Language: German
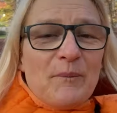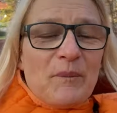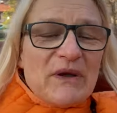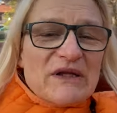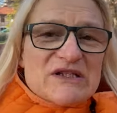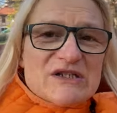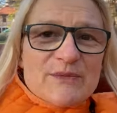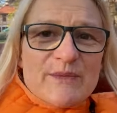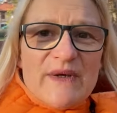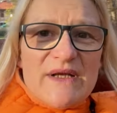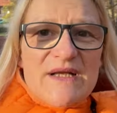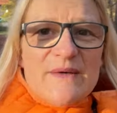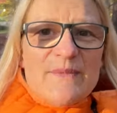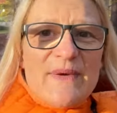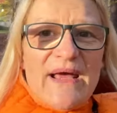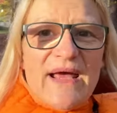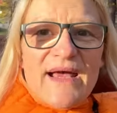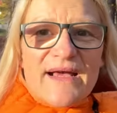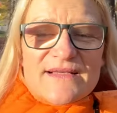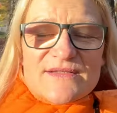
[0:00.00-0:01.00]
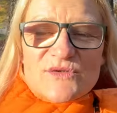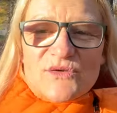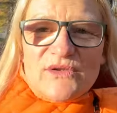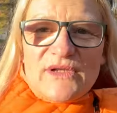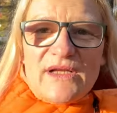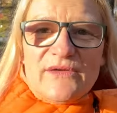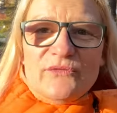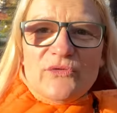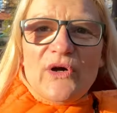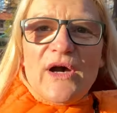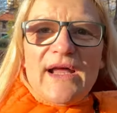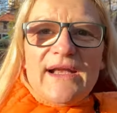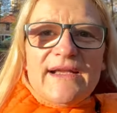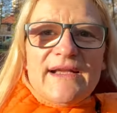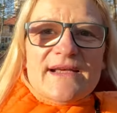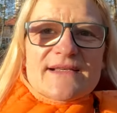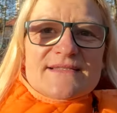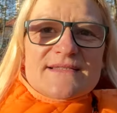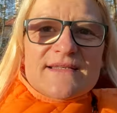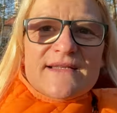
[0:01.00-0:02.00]
Bad Schmiedeberg, sondern
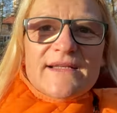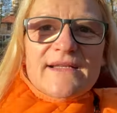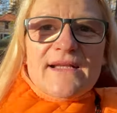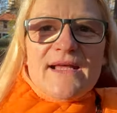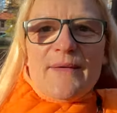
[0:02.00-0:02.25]
woanders hin.